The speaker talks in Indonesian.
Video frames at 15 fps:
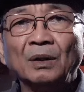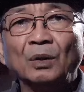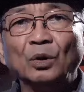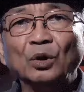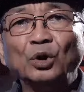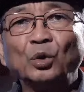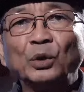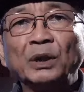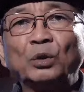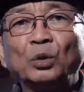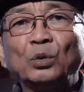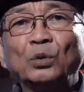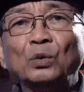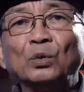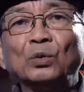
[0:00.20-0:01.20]
Untuk
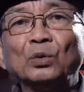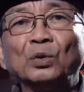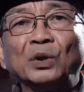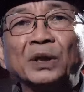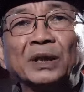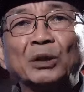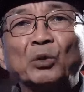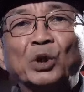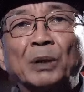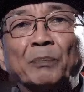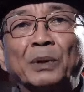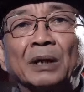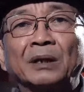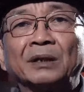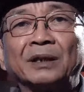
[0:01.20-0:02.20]
itu, kita
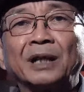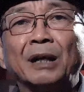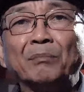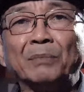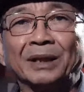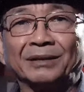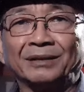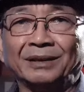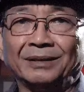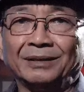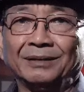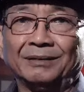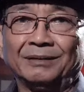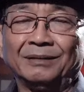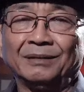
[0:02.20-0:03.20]
ucapkan selamat
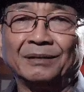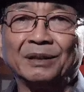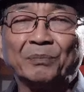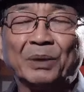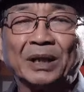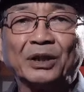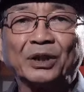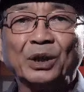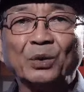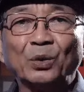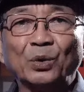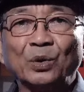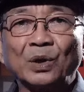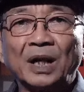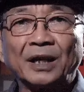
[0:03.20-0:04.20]
kepada
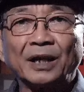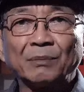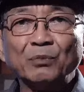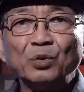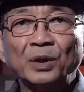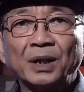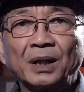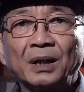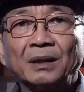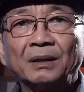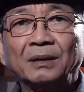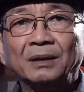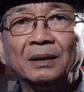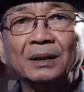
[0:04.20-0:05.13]
seluruh anak muda